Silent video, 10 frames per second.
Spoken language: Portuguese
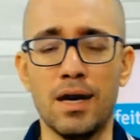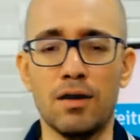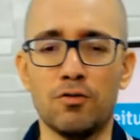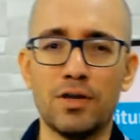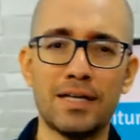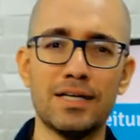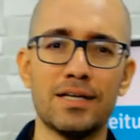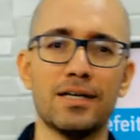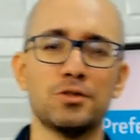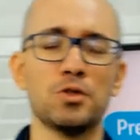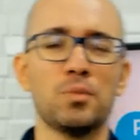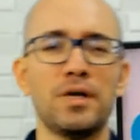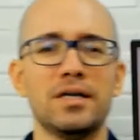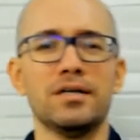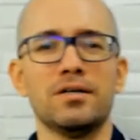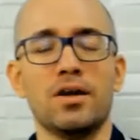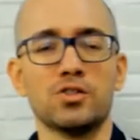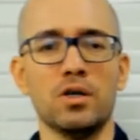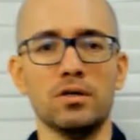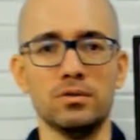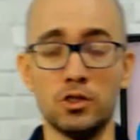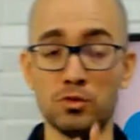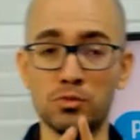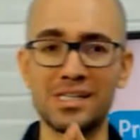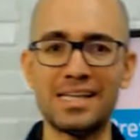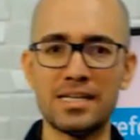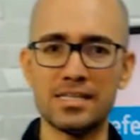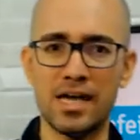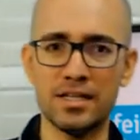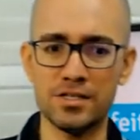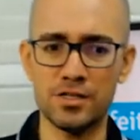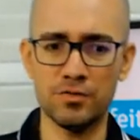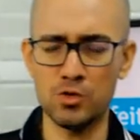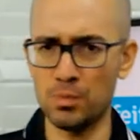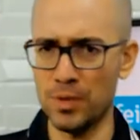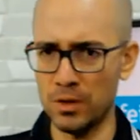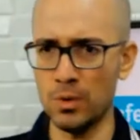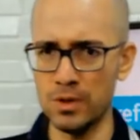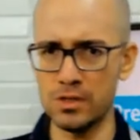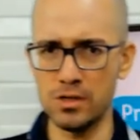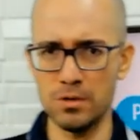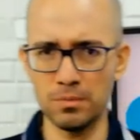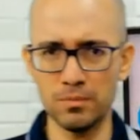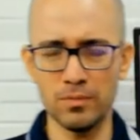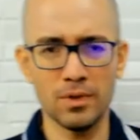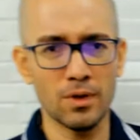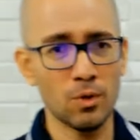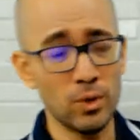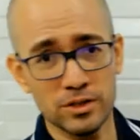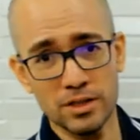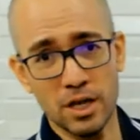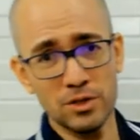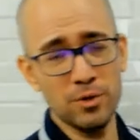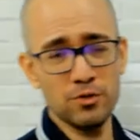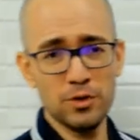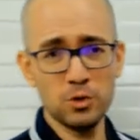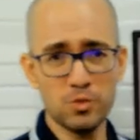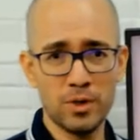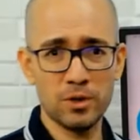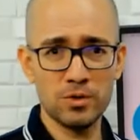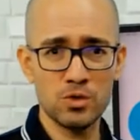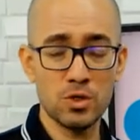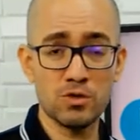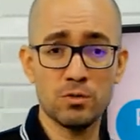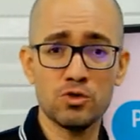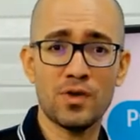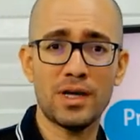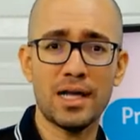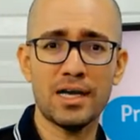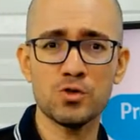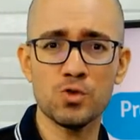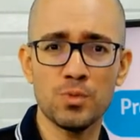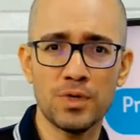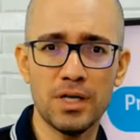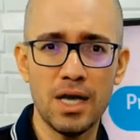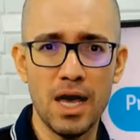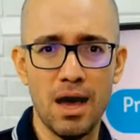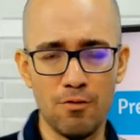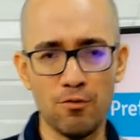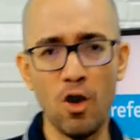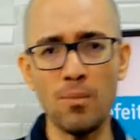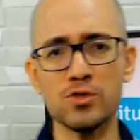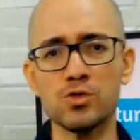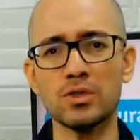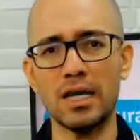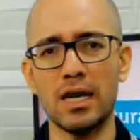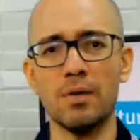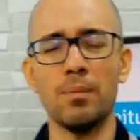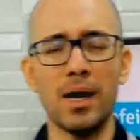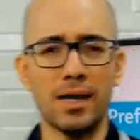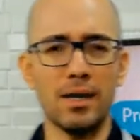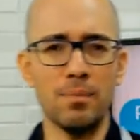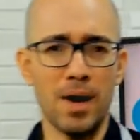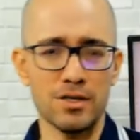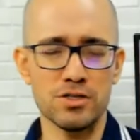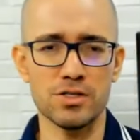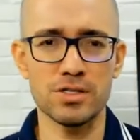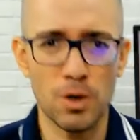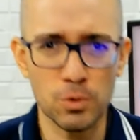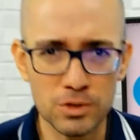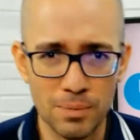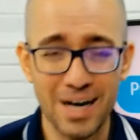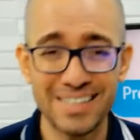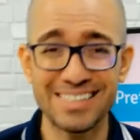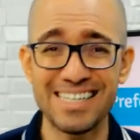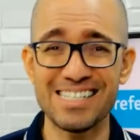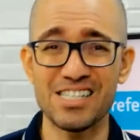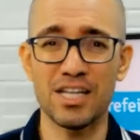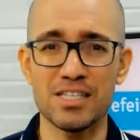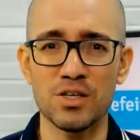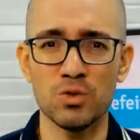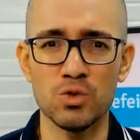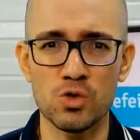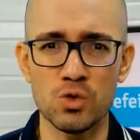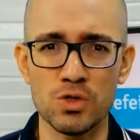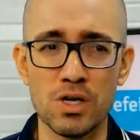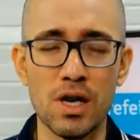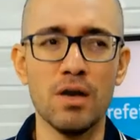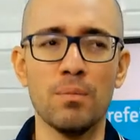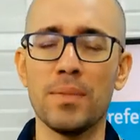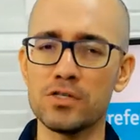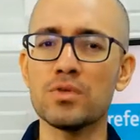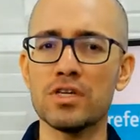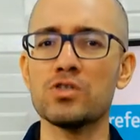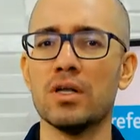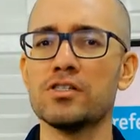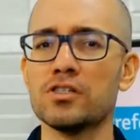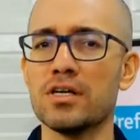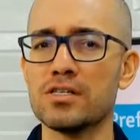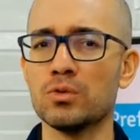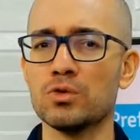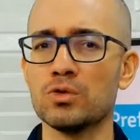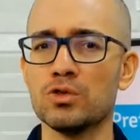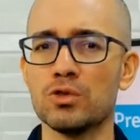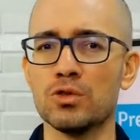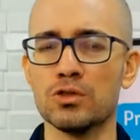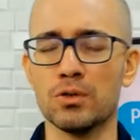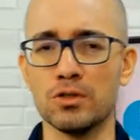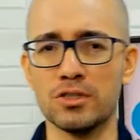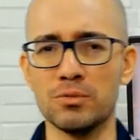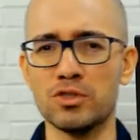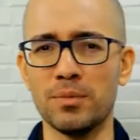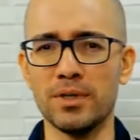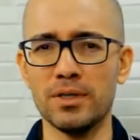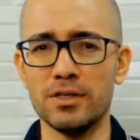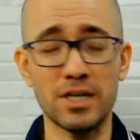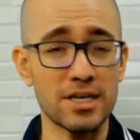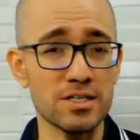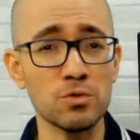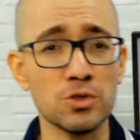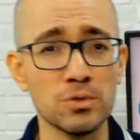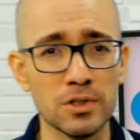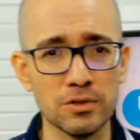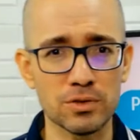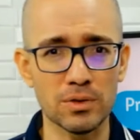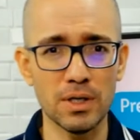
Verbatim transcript: Fala galera, tudo bem? Olha só, nós vamos analisar nesse vídeo bem curtinho o edital da Prefeitura de Belo Horizonte. Vamos falar sobre a forma de estudar para a parte de saúde, a parte de legislação do SUS, mas não tem só legislação do SUS, não. Nós temos também a indicação de um livro.